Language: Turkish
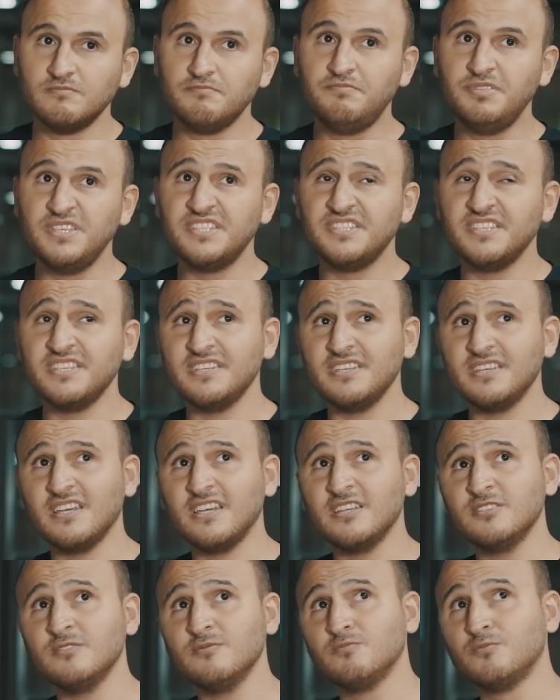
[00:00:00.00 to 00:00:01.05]
Bizi
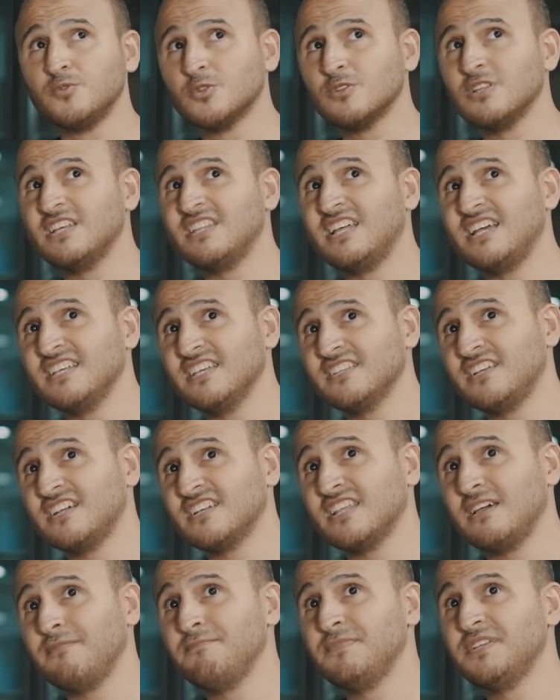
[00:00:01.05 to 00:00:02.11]
en mutlu eden
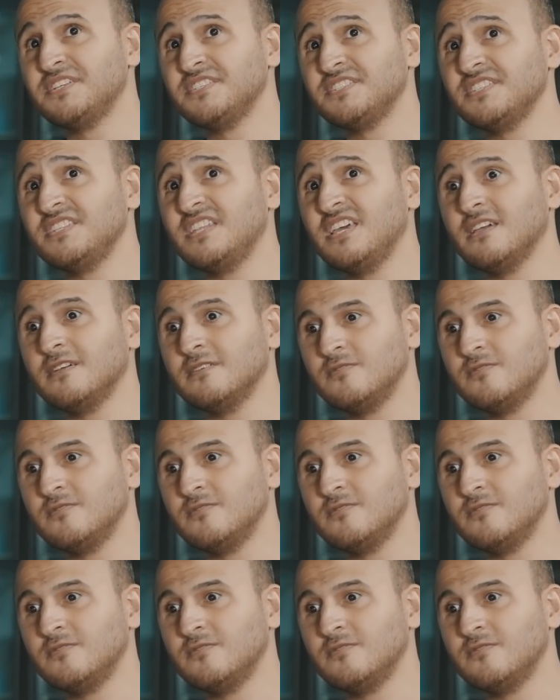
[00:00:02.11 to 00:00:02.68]
yanlardan birisi de